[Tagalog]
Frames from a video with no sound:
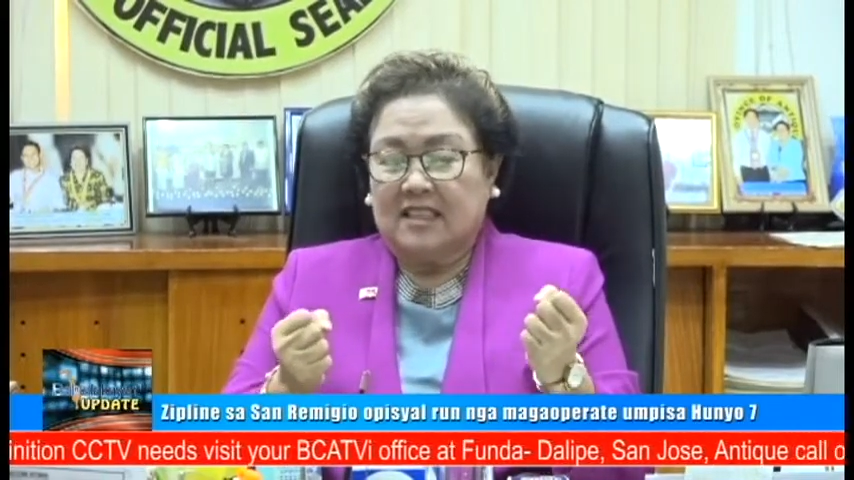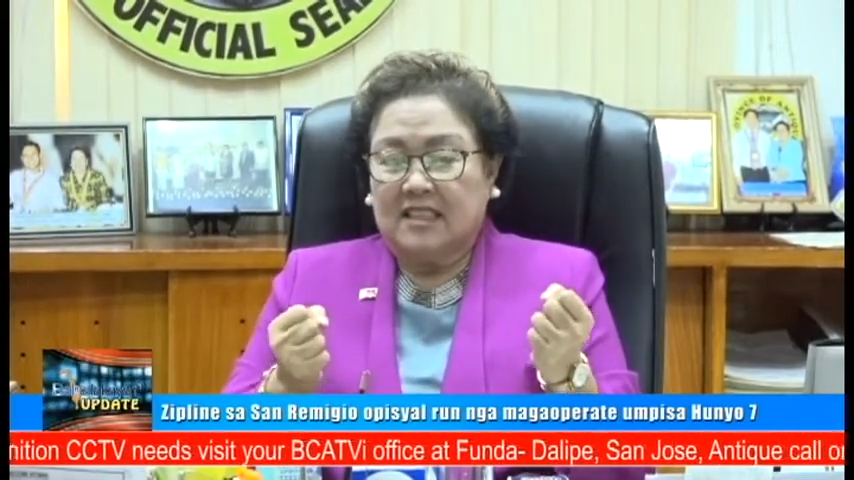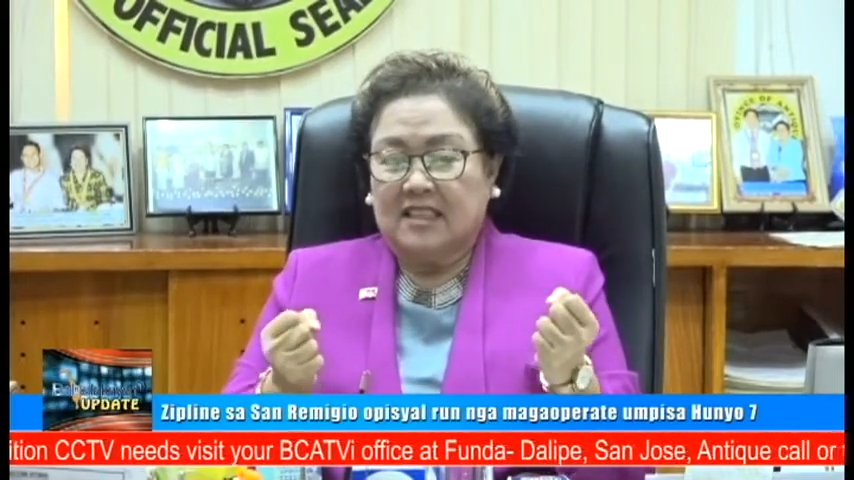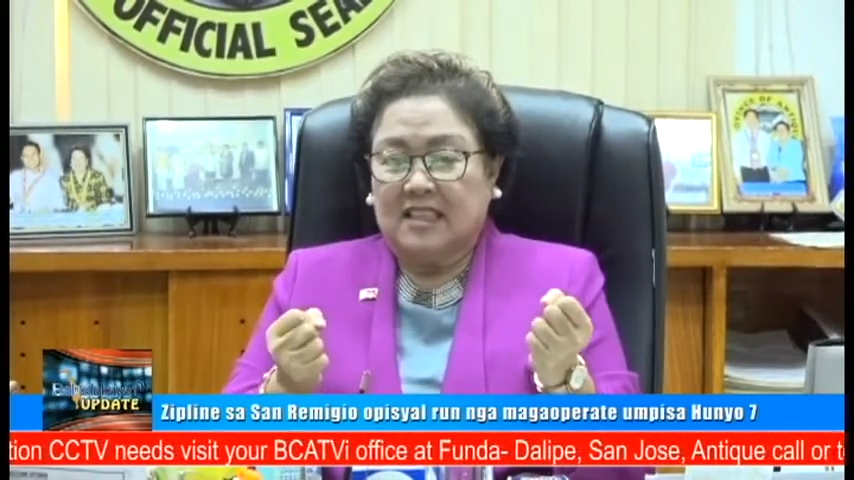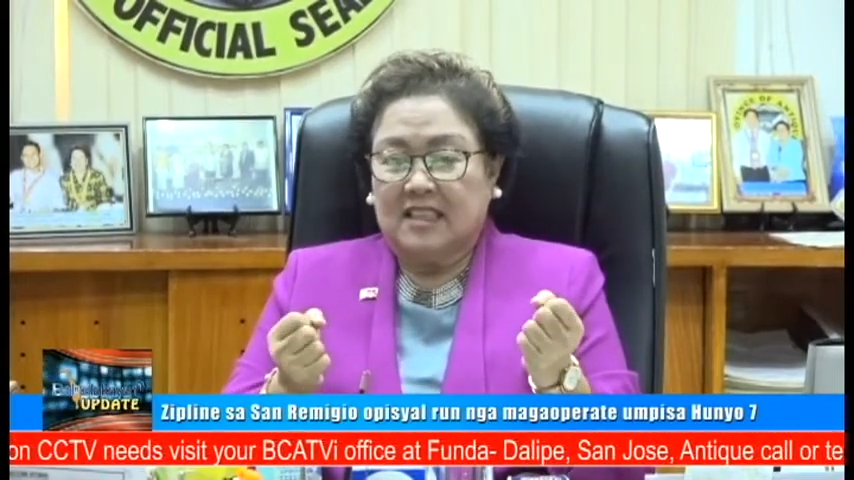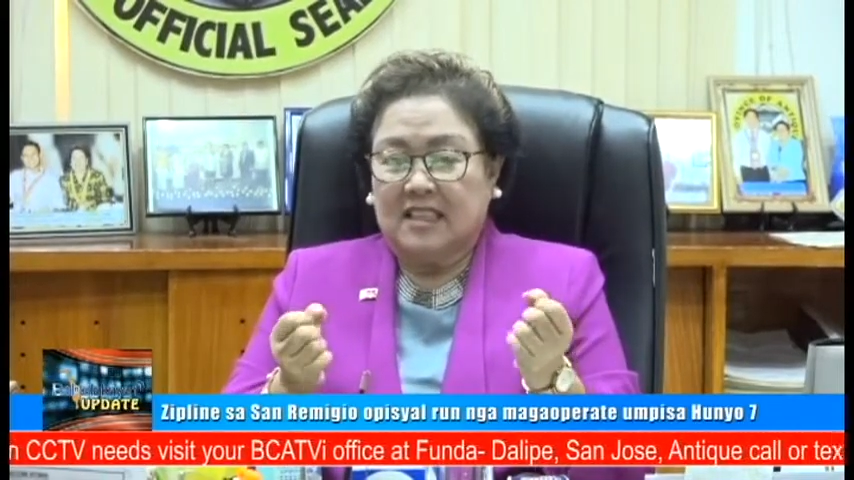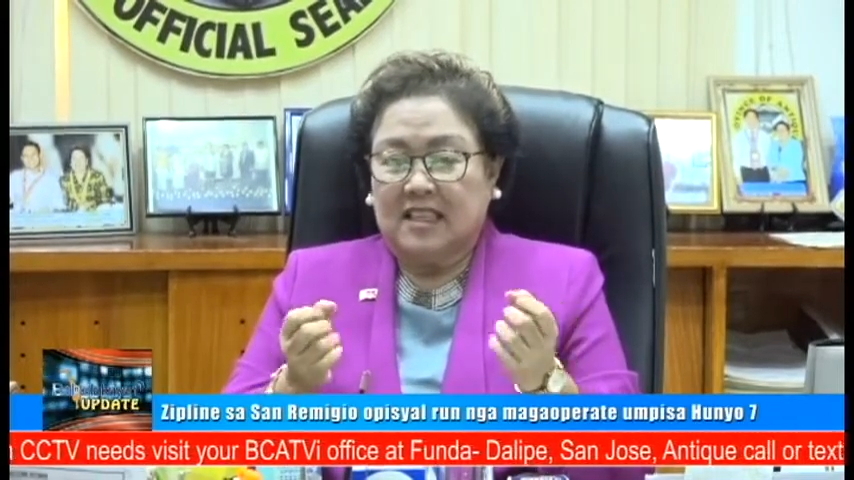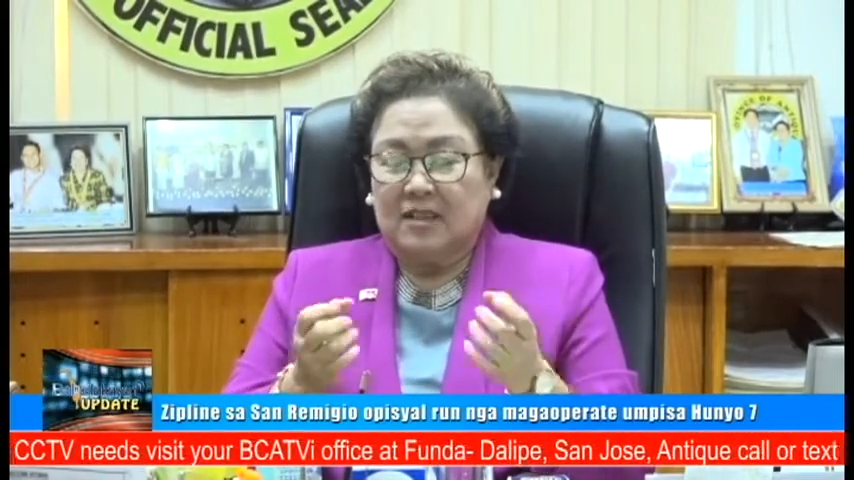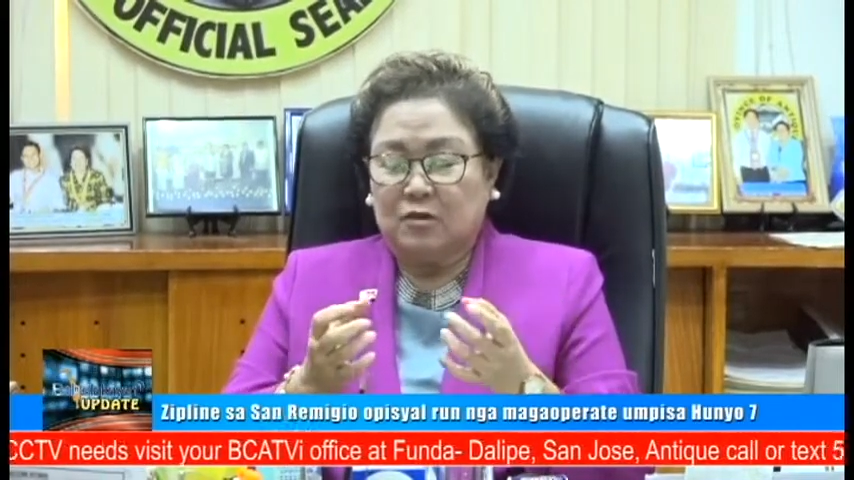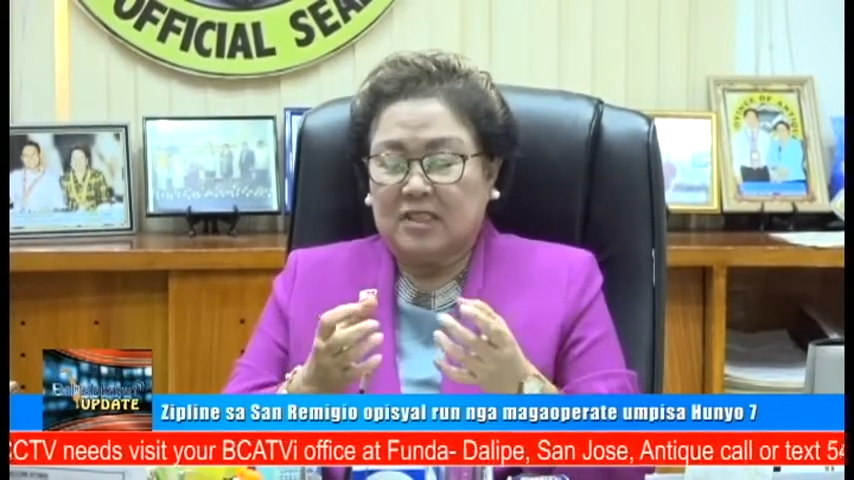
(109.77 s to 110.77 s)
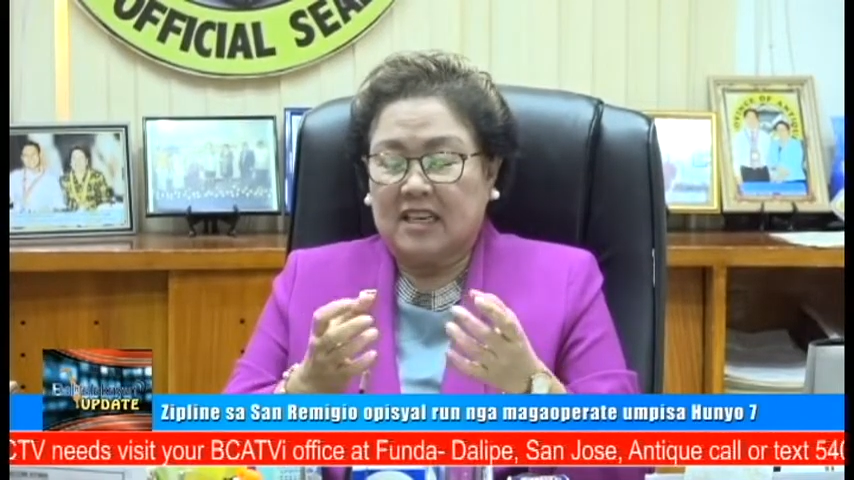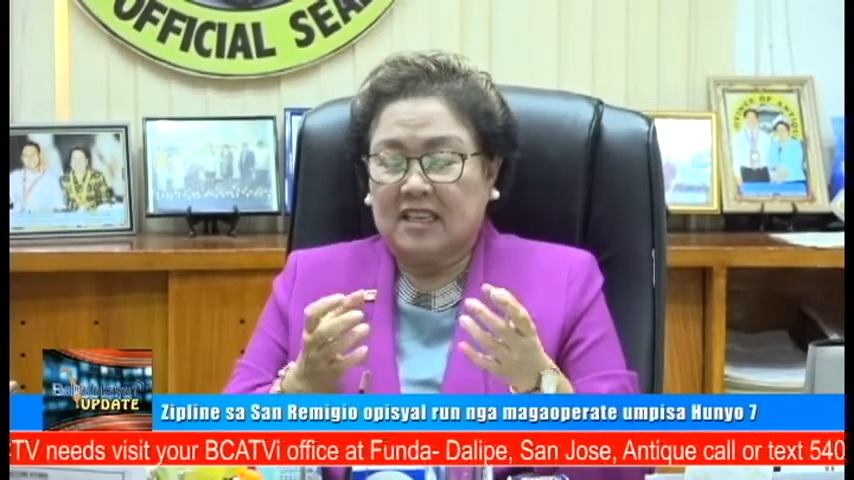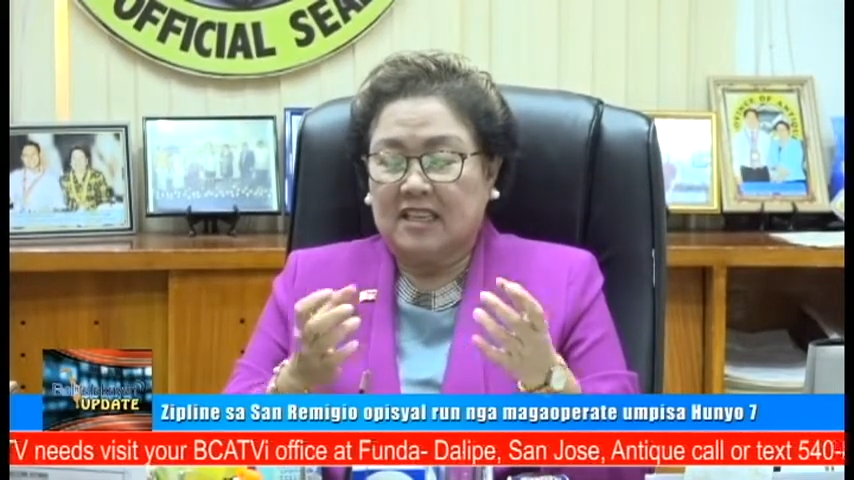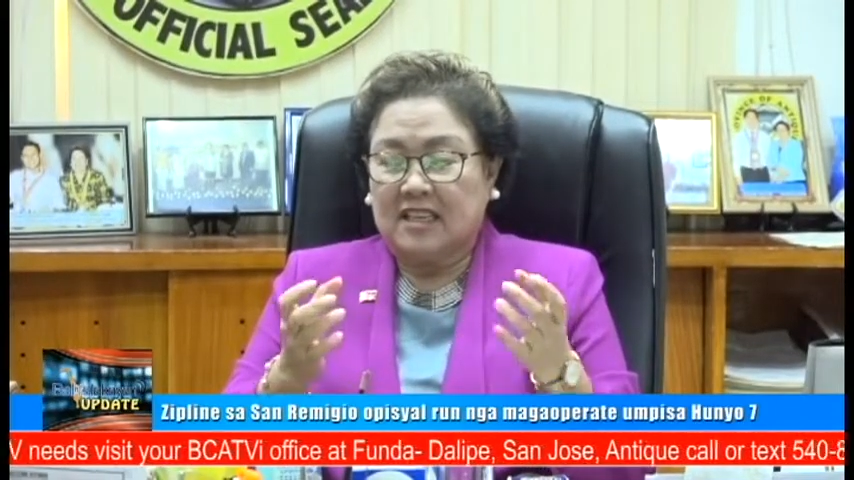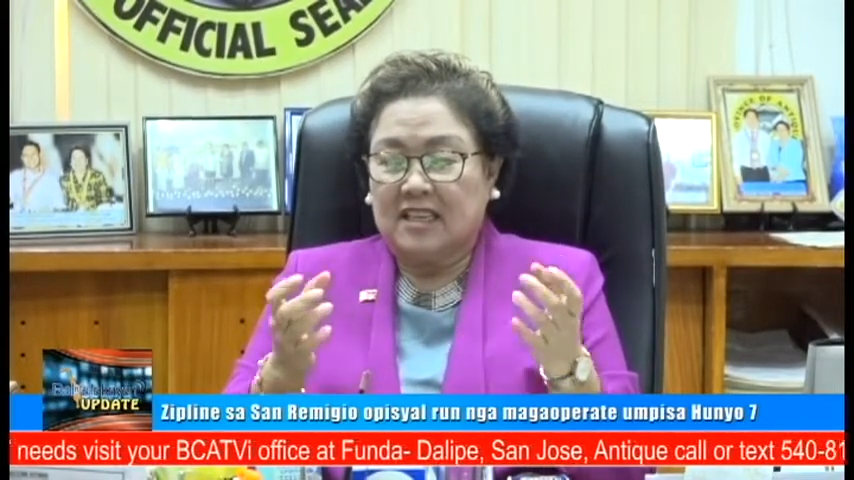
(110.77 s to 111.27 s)
aton nga
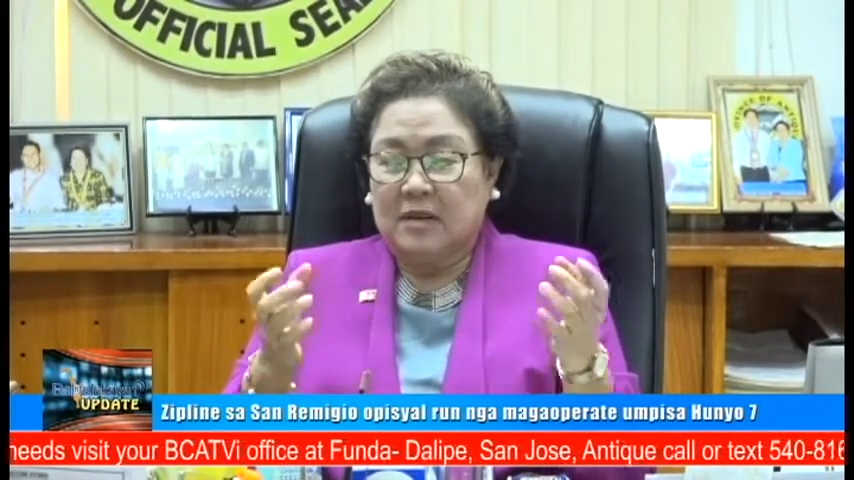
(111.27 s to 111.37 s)
ginahusaran nga